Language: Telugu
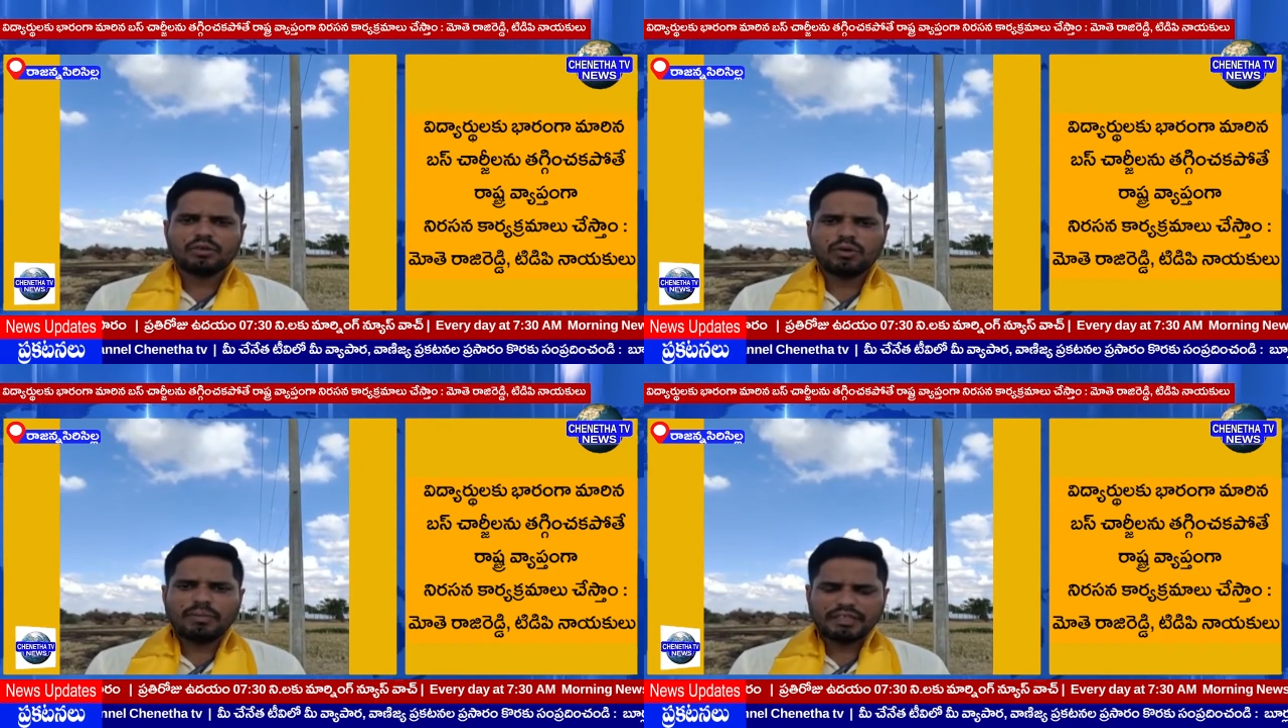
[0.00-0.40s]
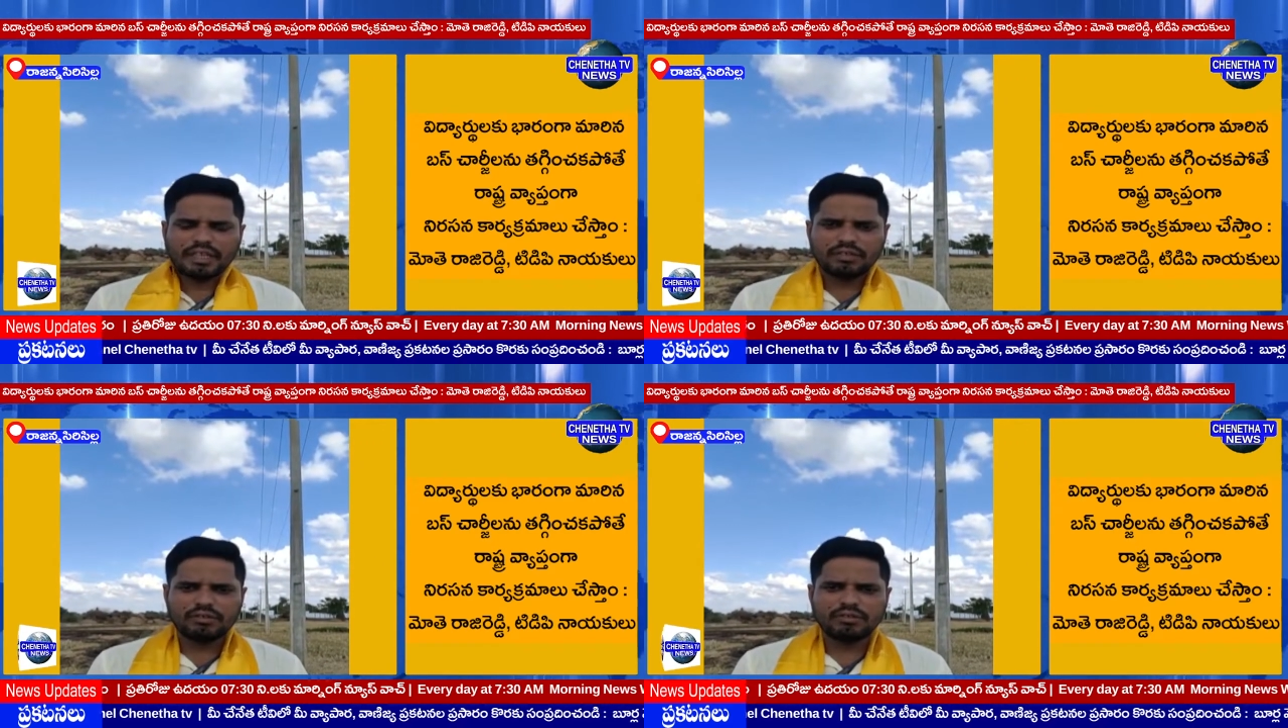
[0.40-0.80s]
లో
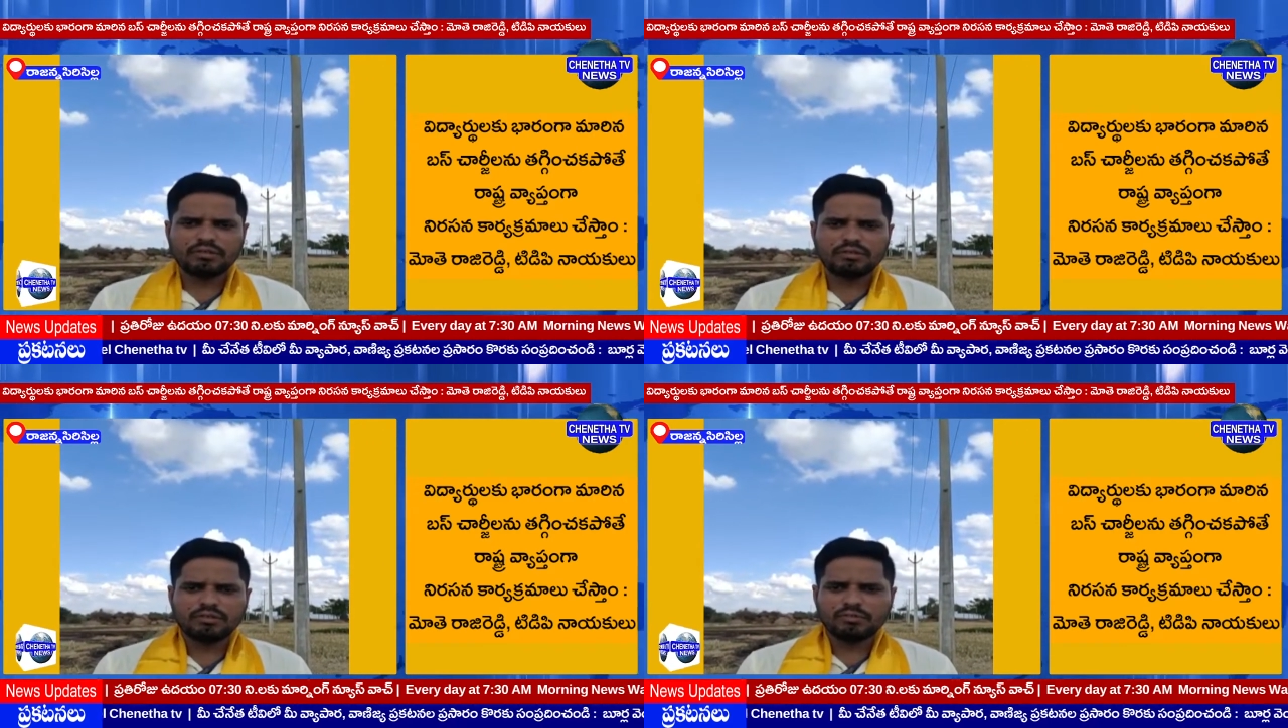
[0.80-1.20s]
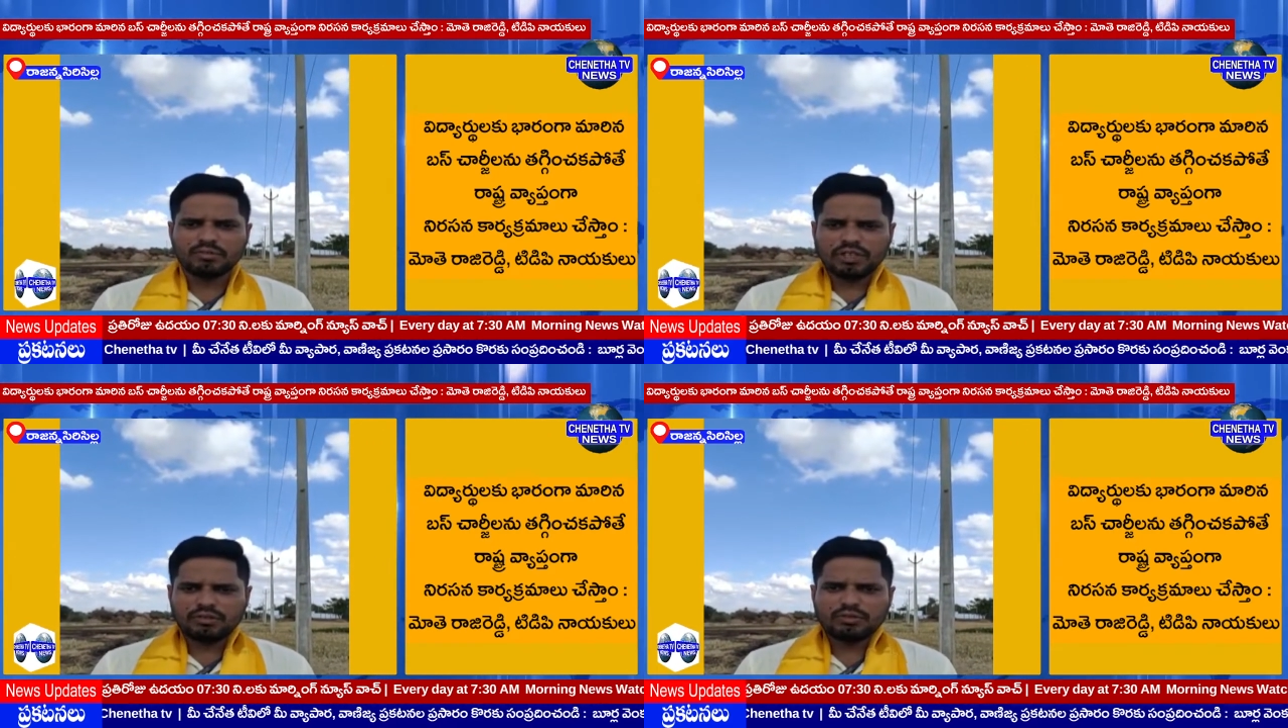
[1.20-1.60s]
బడ్జెట్ను
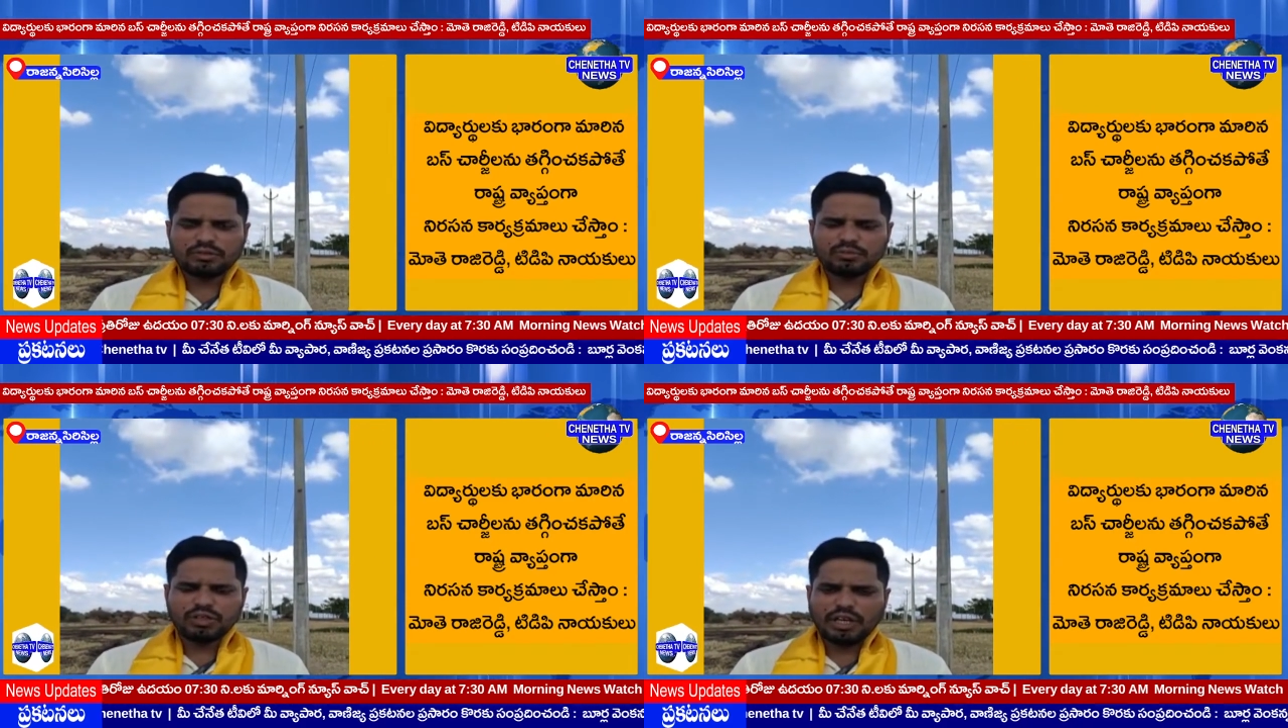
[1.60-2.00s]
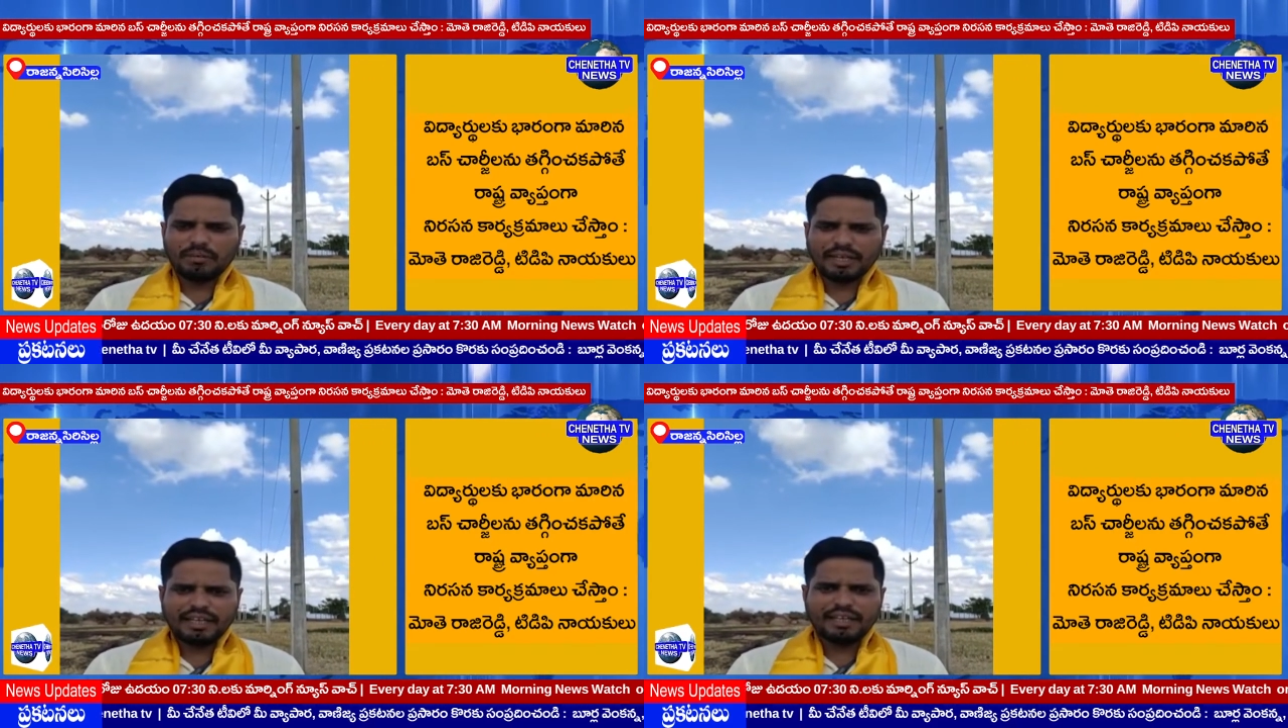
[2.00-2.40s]
ముందు ముందుగల
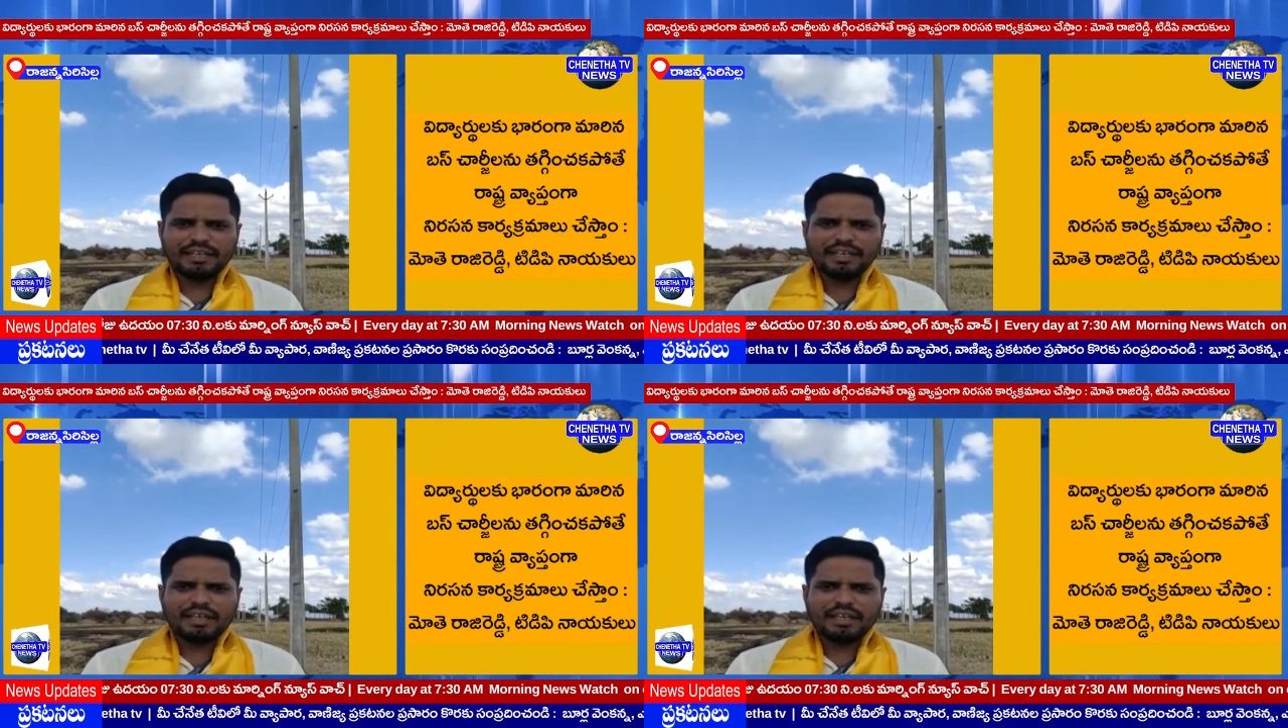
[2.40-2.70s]
పెట్టి